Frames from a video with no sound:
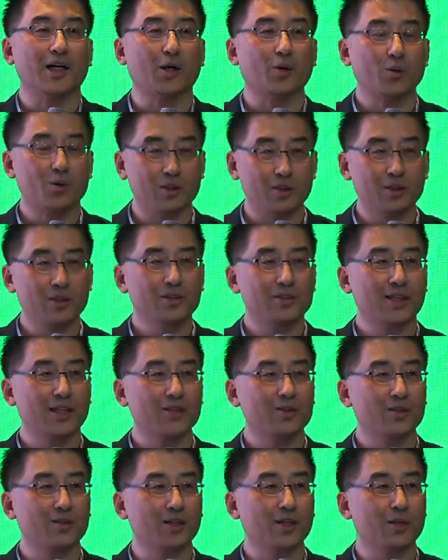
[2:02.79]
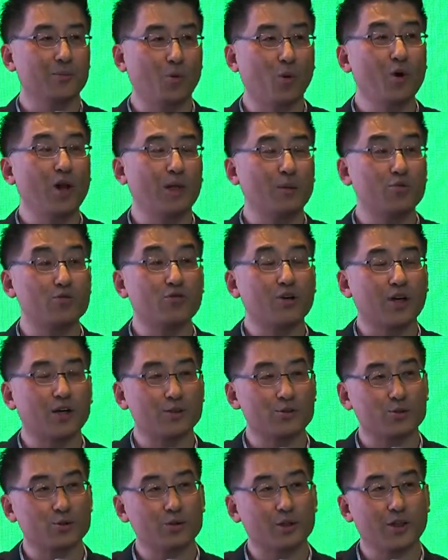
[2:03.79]
자료를 사전에 몰래
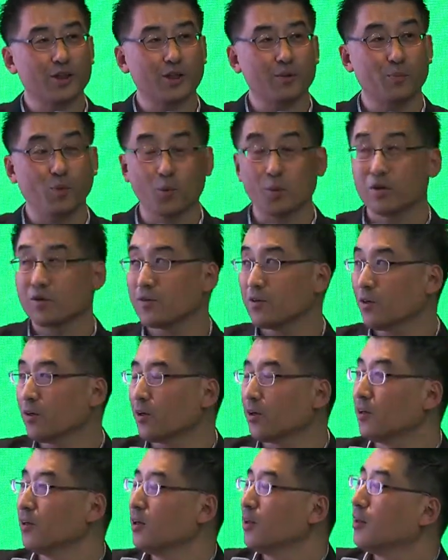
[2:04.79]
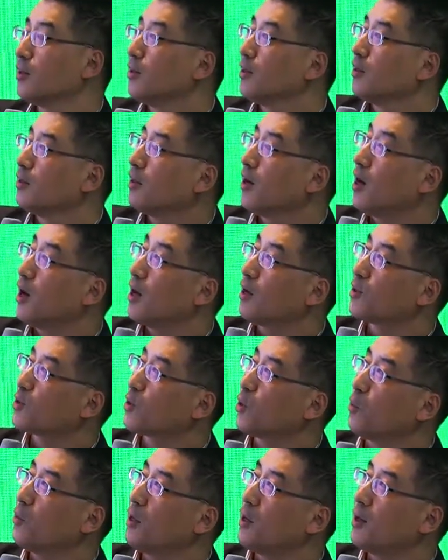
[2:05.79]
입수해가지고 이렇게 보면서 아
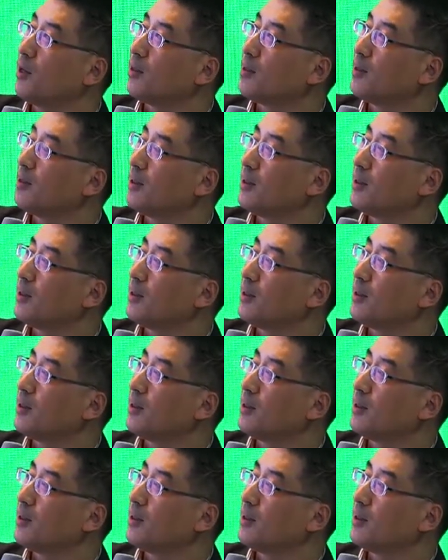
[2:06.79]
정말